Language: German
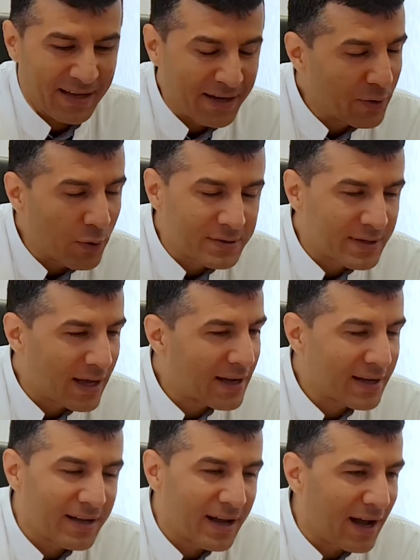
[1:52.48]
kann Ihnen auch
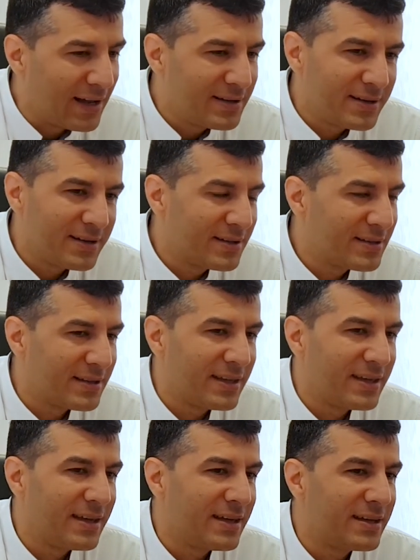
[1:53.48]
sagen, alle,
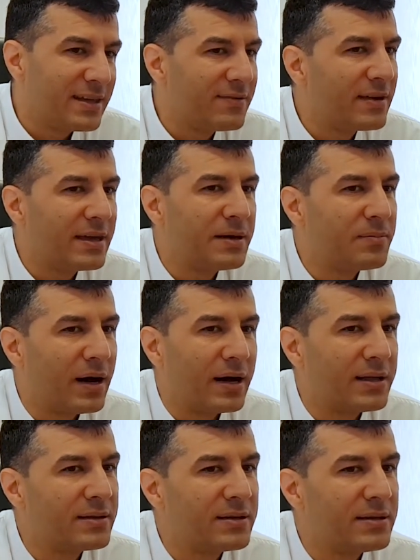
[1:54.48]
die, die wir hier
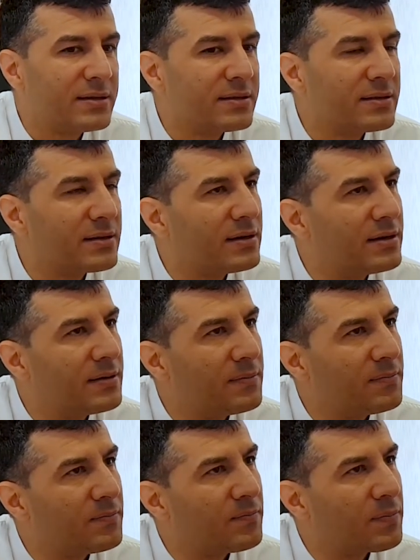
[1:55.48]
behandeln,
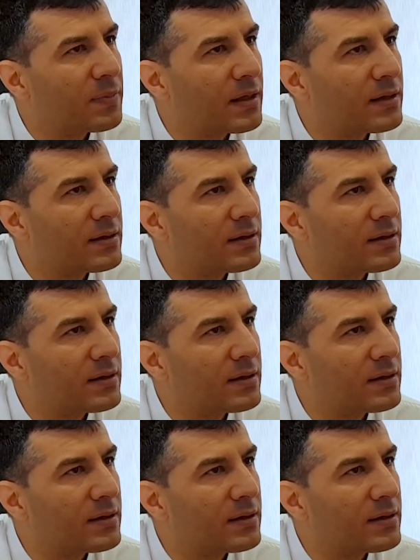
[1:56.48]
ähm,